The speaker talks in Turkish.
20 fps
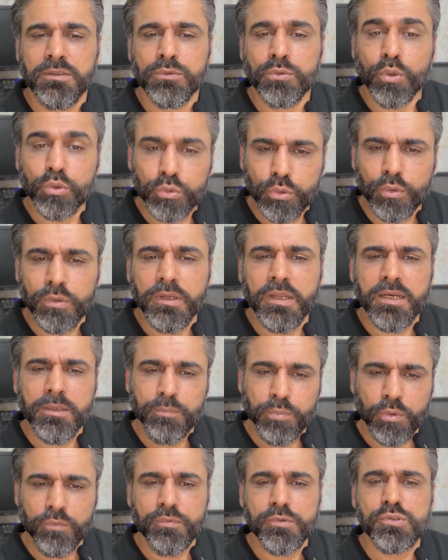Doktorları,
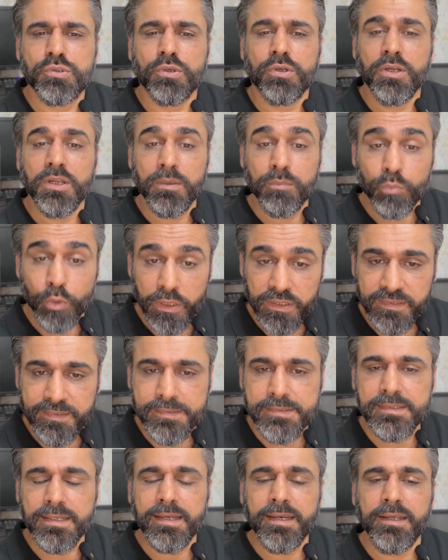profesörleri,
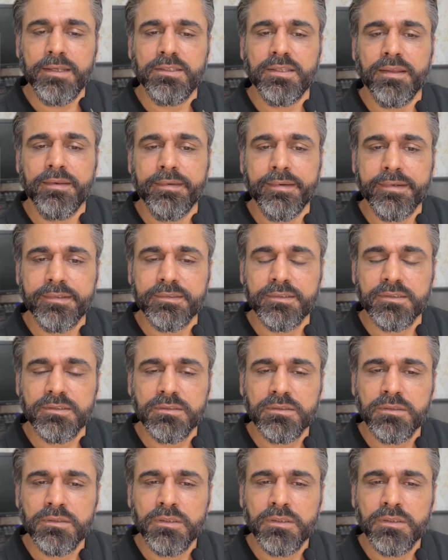mühendisleri eğitenlerdir.